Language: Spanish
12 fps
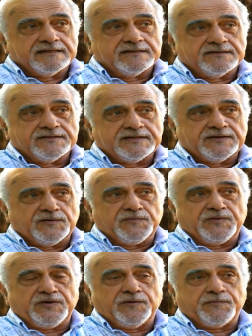no digo
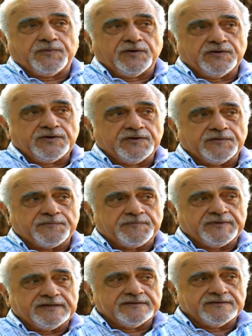monopolio,
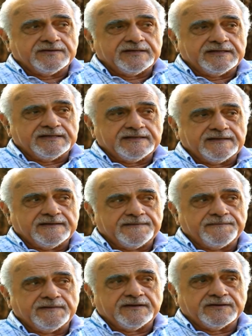pero
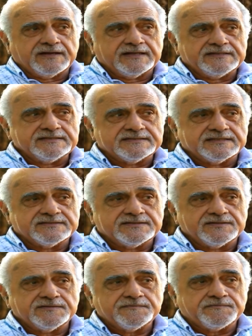la
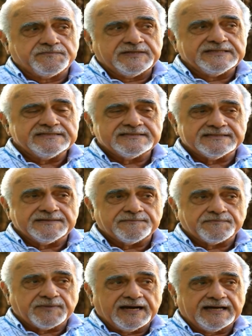organización
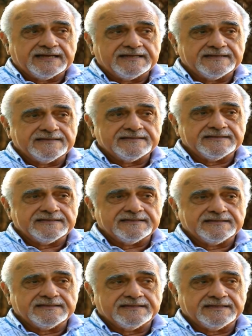principal
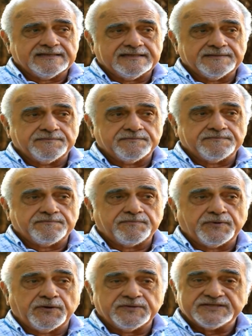de
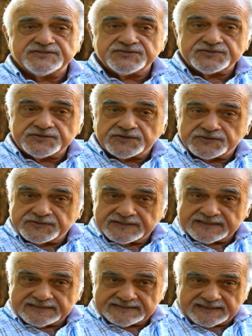
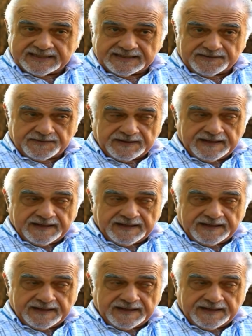provisión de hierba.